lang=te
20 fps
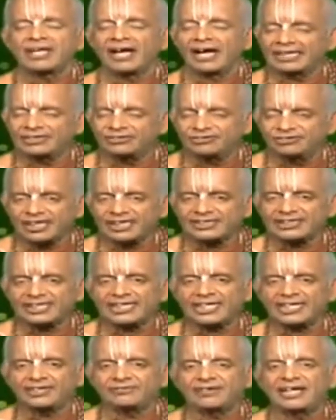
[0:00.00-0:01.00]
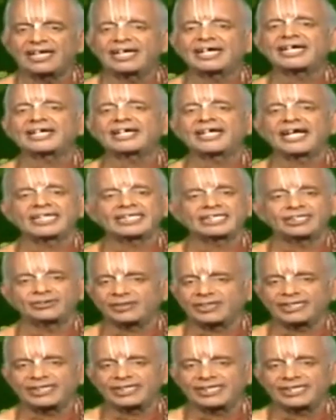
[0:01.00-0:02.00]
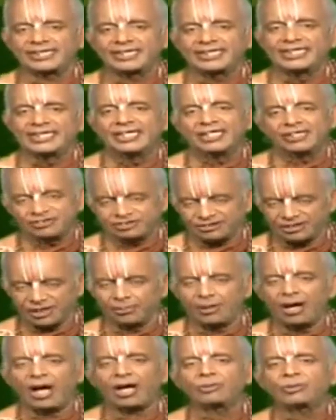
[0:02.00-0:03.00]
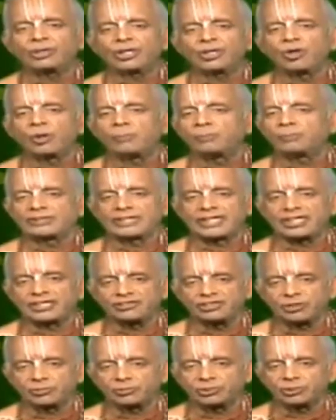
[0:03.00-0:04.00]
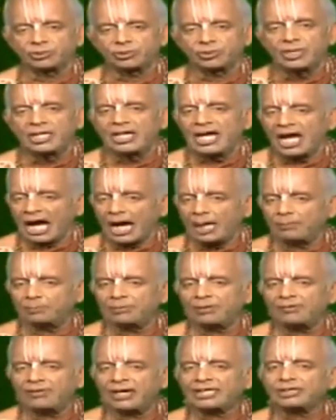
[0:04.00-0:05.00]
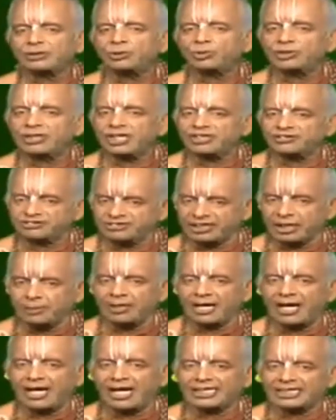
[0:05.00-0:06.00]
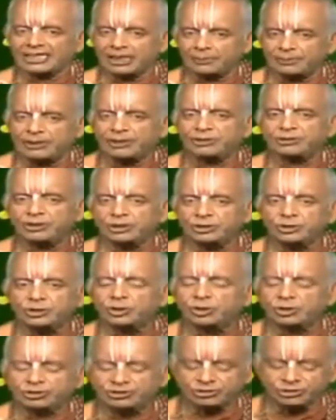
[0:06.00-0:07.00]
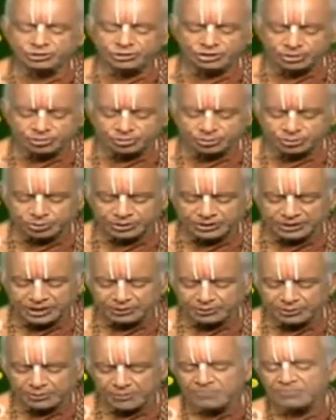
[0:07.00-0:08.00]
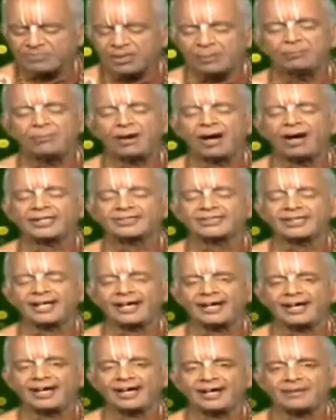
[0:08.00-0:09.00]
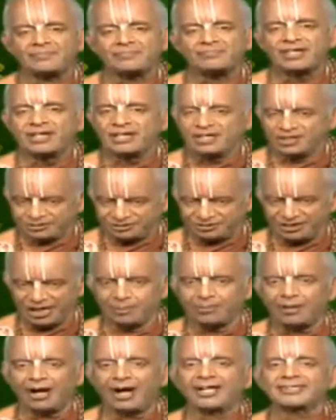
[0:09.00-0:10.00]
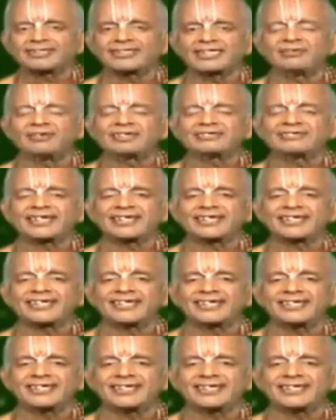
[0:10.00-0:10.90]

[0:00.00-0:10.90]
అంచేతనే వెంకటాధ్వరి క్షమాగుణం గొప్పతనం చెప్తూ అమ్మవారికి ఉన్న క్షమ అన్న పేరు ఎందుకు వచ్చిందో చెప్తూ ఉంటాడు మాత క్షమా తవ సఖీ